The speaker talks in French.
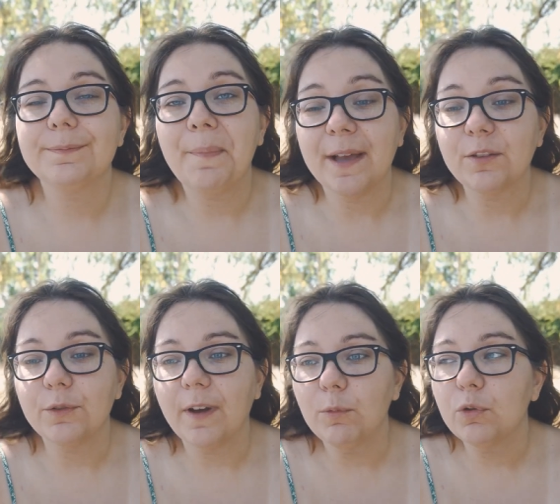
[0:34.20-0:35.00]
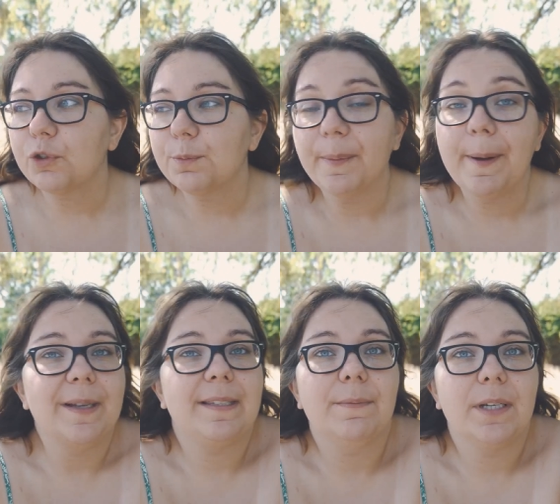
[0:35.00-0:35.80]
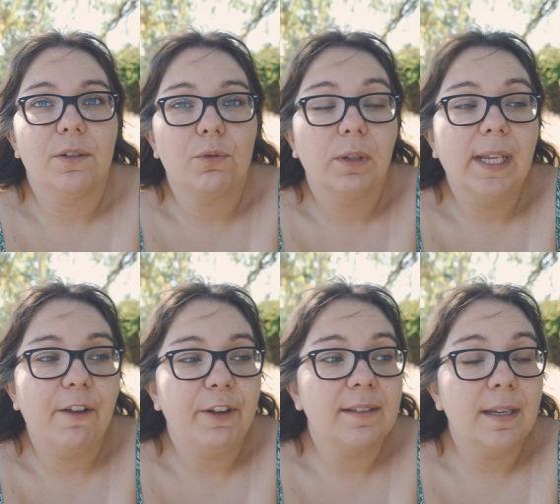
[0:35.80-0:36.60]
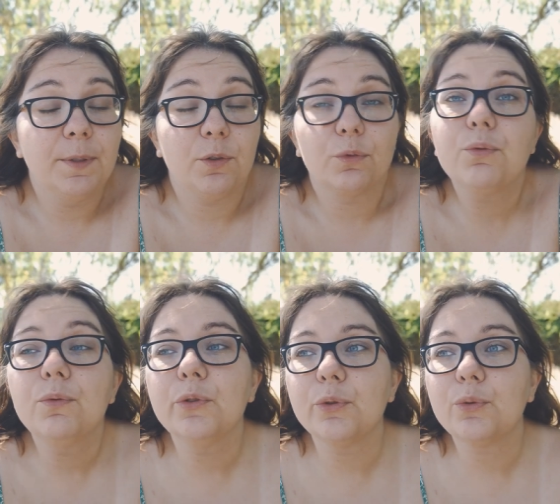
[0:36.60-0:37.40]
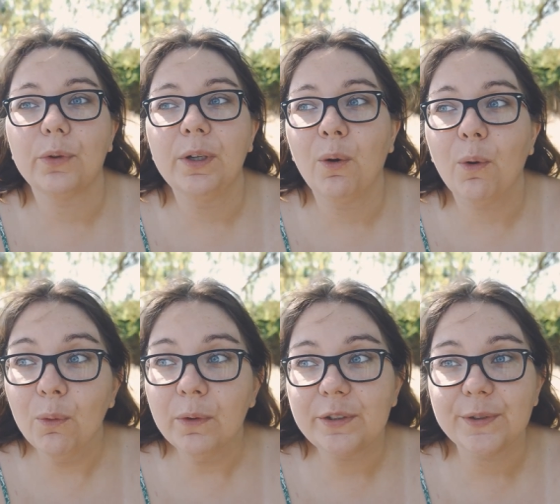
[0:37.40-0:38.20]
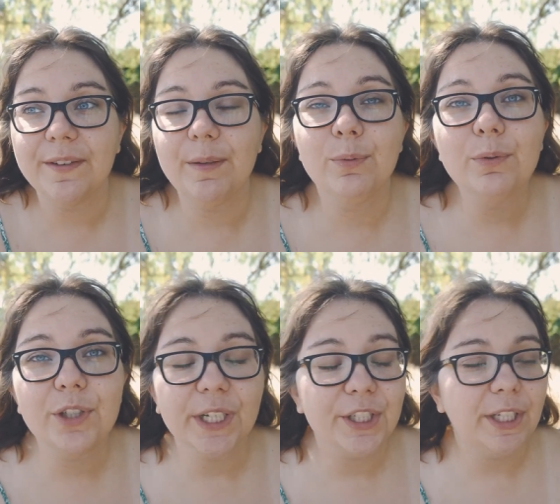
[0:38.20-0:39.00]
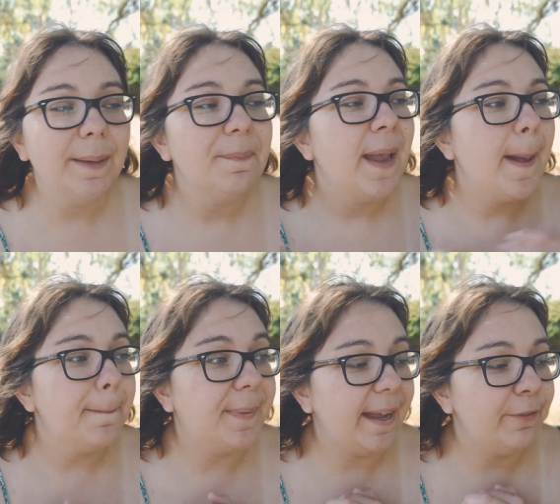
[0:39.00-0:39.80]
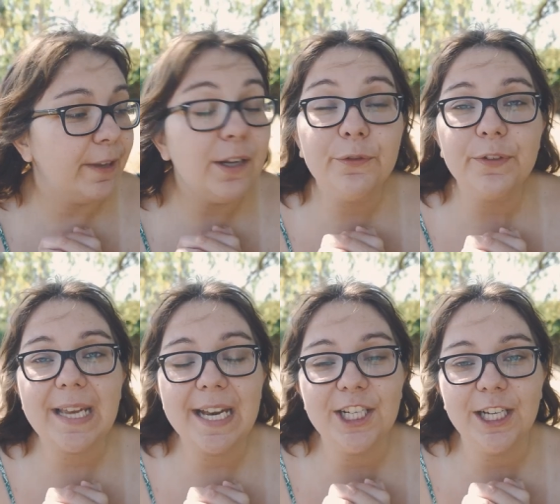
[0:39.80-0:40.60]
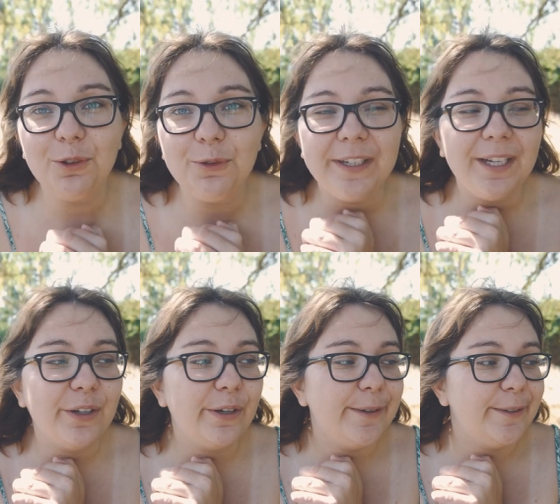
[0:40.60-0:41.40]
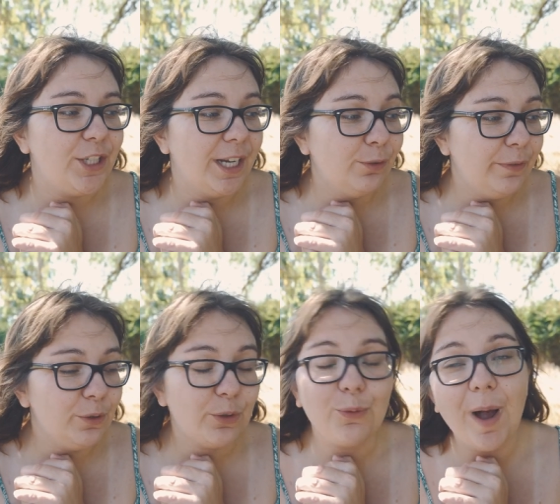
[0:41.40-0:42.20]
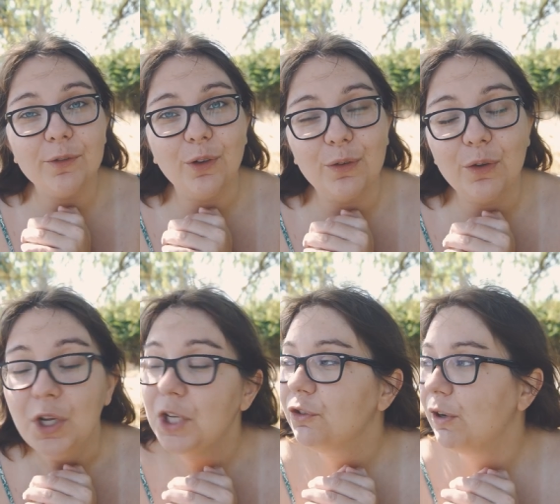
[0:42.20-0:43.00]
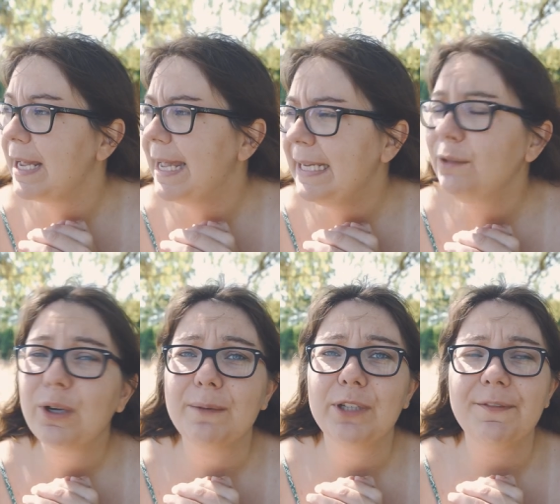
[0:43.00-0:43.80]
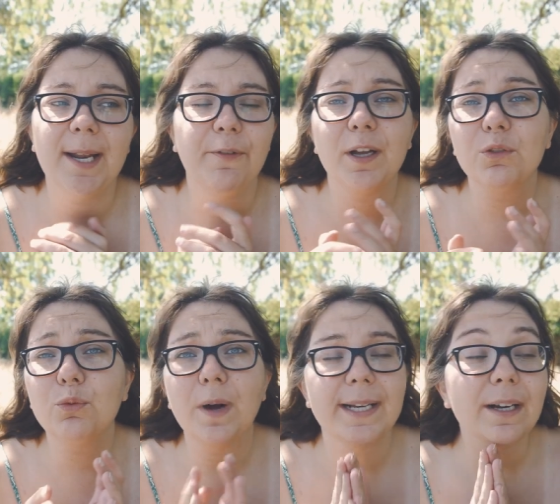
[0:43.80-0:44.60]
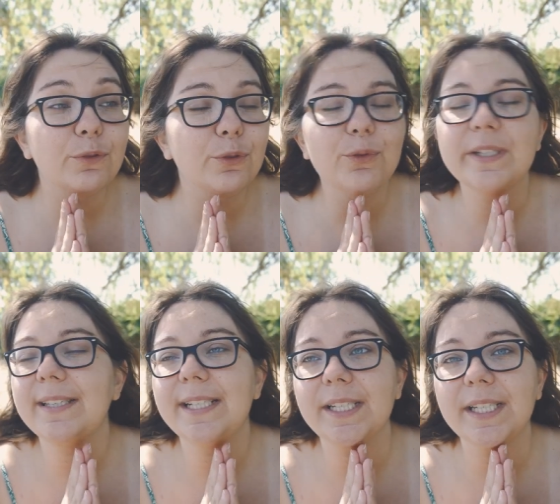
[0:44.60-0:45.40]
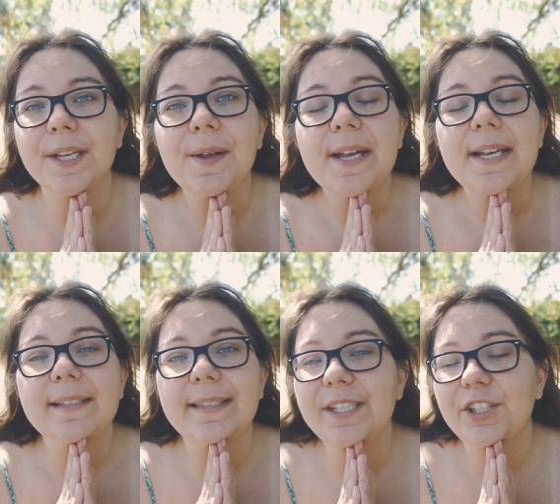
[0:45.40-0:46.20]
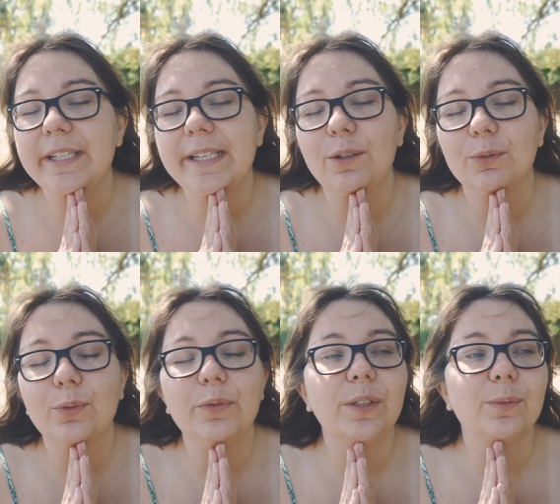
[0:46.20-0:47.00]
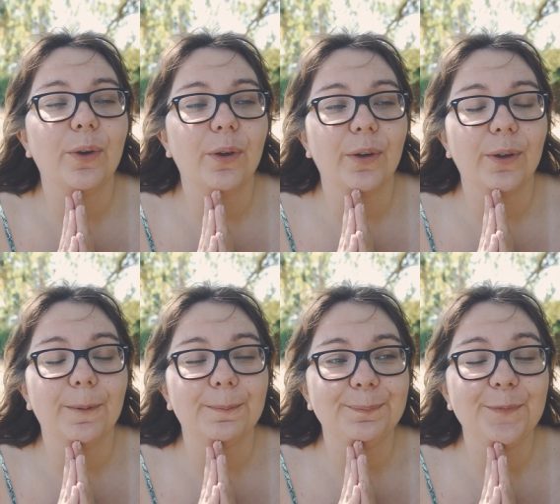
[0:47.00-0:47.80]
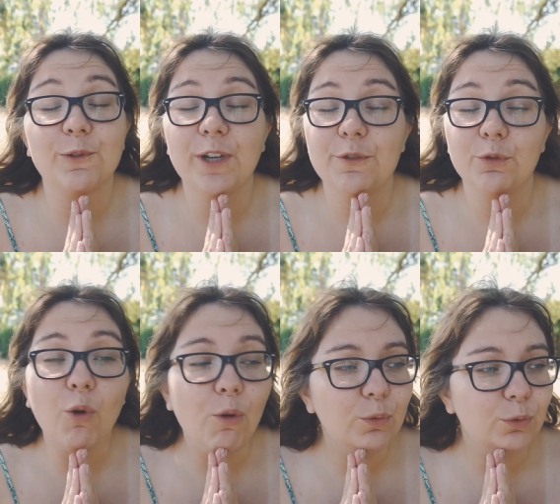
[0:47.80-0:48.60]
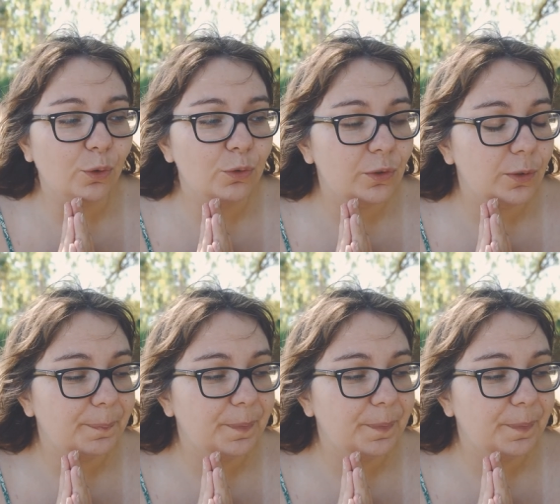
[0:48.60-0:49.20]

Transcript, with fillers: parce que vraiment je pouvais pas passer ma journée à faire ça puis surtout je tournais en rond et je savais plus où chercher bref et au final euh, je l'ai retrouvé je l'ai le soir dans, la haie donc à mon avis elle a fait un tour elle est revenue et c'est les chiennes qui l'ont trouvé euh, donc voilà je suis trop contente